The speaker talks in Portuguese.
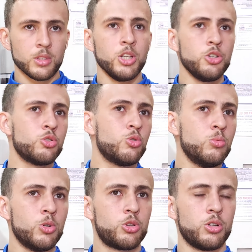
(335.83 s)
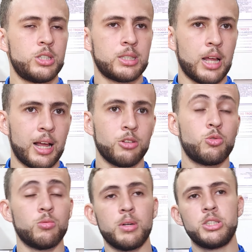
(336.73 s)
Isso com um motor instalado
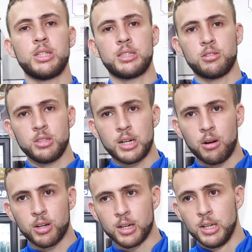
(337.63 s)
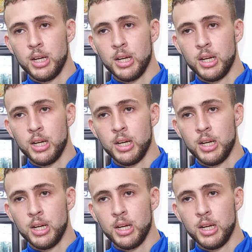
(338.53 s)
com uma direção hidráulica.